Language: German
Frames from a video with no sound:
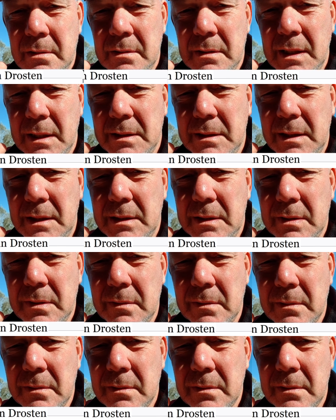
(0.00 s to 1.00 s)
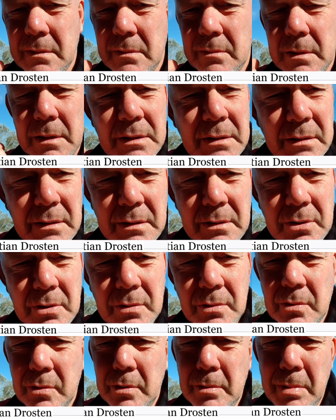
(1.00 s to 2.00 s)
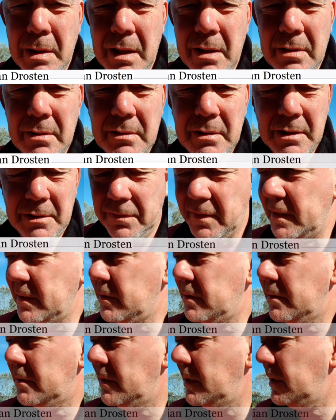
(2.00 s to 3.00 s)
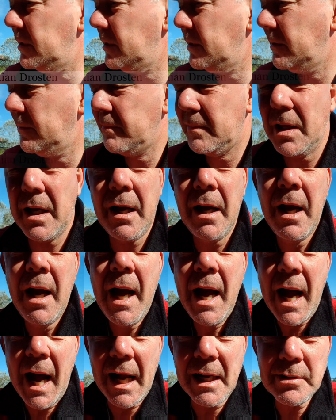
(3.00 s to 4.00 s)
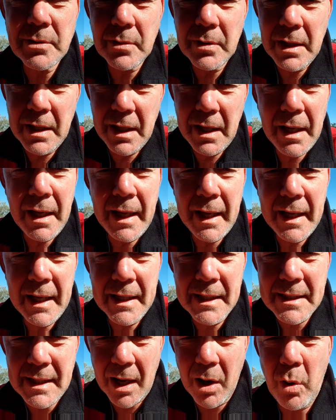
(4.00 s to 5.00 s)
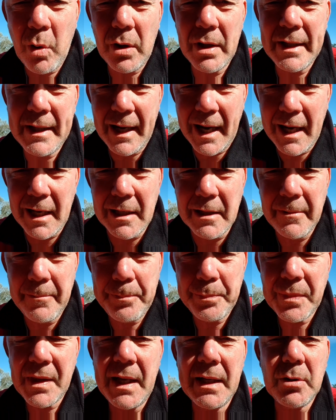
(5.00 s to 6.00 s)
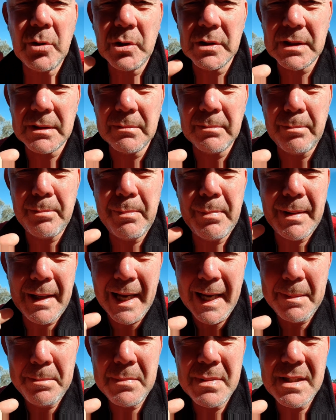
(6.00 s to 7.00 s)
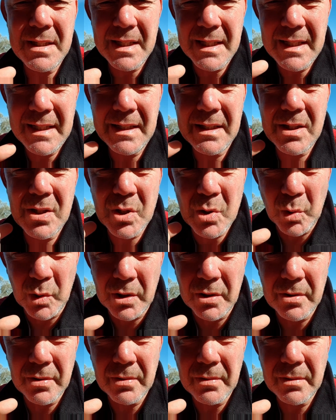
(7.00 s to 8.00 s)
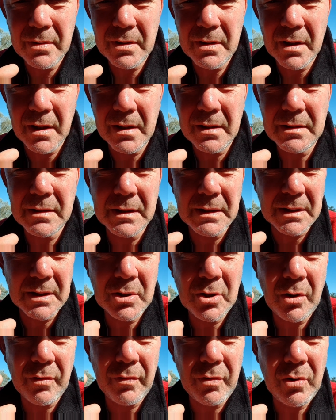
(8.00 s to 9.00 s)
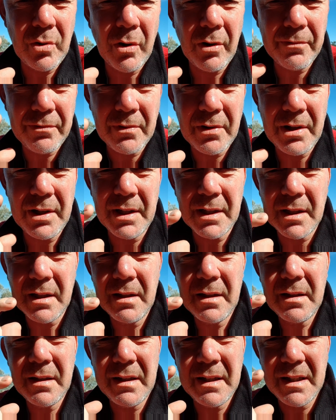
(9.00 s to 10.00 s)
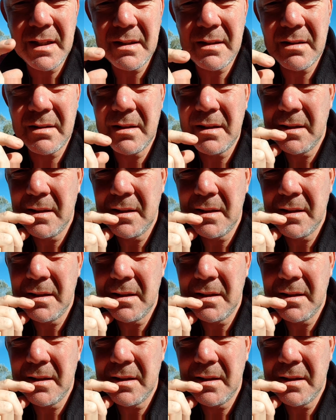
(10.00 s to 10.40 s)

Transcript: 60 zu oder sind sie schon drüber? Ich weiß es nicht. Na? Ne? Also ist auch egal. Herr Drosten, bleiben Sie gesund. Na? Ne? Sie sind doch wohl hoffentlich nicht